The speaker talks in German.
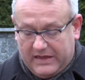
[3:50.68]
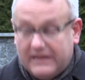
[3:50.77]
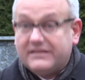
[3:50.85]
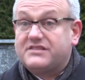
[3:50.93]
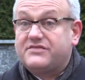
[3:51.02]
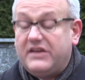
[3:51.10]

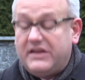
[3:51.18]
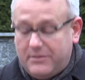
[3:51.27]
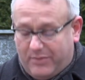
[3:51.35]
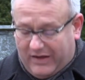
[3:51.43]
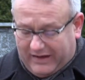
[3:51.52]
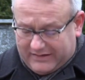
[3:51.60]
Dass Willy
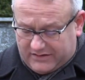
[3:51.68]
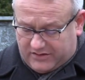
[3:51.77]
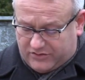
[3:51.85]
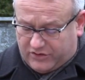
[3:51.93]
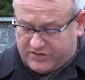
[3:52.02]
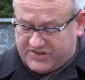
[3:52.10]
Brandt
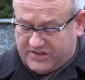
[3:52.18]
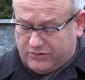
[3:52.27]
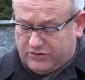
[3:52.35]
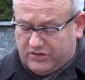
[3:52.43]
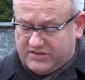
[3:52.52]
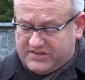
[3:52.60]

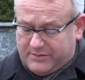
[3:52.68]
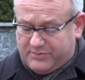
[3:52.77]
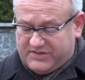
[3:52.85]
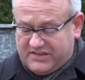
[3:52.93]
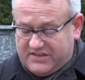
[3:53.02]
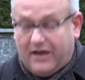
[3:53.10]

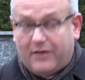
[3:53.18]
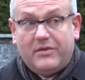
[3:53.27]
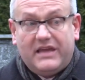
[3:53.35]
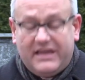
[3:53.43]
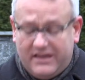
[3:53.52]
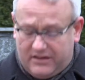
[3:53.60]
1970 am
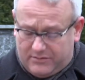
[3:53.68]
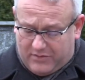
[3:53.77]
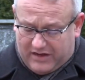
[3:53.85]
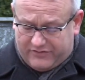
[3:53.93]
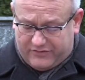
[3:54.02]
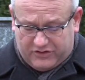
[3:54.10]

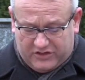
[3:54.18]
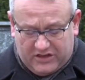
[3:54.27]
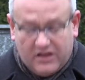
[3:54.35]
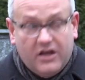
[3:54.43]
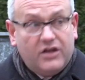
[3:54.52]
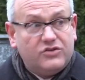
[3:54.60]
Ehrenmal für die
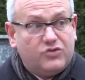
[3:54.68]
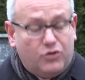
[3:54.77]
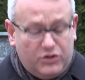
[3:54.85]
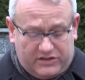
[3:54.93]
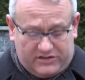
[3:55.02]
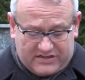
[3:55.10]

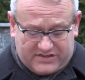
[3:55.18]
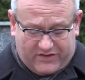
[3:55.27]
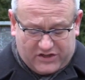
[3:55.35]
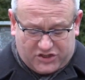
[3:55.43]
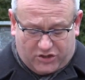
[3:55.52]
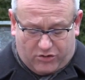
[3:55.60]
Toten des
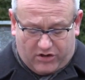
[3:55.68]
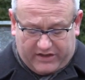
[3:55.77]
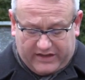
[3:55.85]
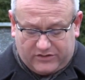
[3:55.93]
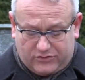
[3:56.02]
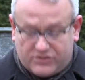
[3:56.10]
Warschauer
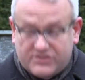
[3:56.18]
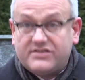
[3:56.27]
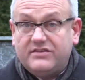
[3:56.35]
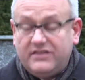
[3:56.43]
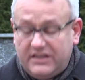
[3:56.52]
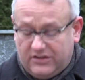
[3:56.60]
Ghettos
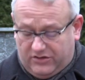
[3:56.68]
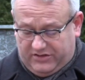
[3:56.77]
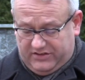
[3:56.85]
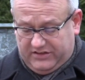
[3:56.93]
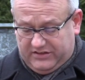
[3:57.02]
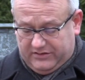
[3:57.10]

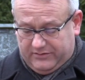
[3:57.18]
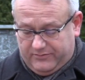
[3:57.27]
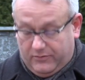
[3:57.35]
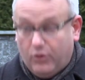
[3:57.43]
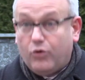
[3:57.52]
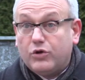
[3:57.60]
niederkniete.
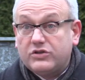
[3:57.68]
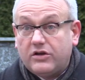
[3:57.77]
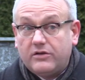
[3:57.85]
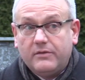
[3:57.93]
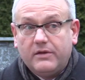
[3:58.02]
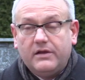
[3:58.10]

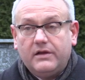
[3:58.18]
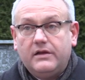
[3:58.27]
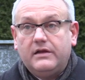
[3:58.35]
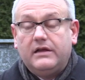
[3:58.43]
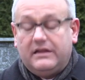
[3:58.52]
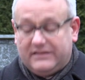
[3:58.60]
Oder
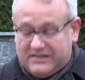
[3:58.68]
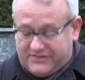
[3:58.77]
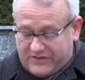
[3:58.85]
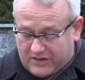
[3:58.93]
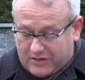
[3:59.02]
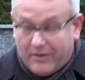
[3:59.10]
dass
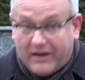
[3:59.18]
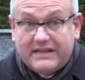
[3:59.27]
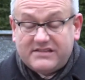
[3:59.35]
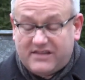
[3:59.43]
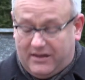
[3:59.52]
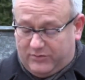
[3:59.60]
wir
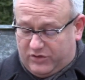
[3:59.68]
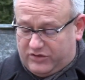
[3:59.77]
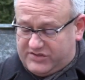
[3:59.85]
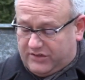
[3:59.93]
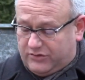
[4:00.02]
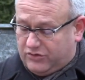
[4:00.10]
gemeinsam
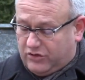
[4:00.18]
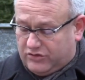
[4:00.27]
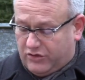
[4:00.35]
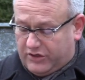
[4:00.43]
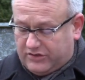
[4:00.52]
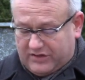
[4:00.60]

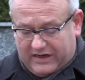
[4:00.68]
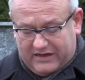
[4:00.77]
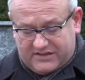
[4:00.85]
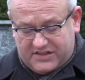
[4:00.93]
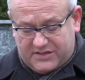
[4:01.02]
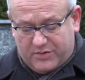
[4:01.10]

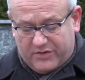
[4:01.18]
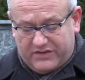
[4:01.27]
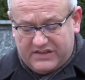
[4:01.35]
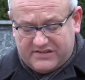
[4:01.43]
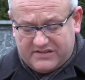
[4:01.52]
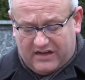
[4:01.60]
1989
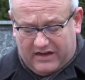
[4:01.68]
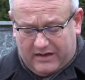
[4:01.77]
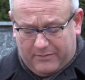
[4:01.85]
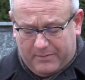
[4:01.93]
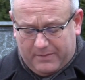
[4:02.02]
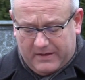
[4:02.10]
bewiesen
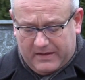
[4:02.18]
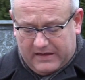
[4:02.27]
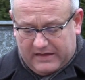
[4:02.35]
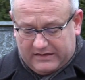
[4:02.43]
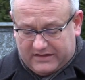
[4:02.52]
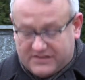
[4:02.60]
haben,
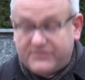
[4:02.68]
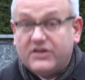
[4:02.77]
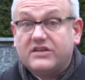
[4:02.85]
dass wir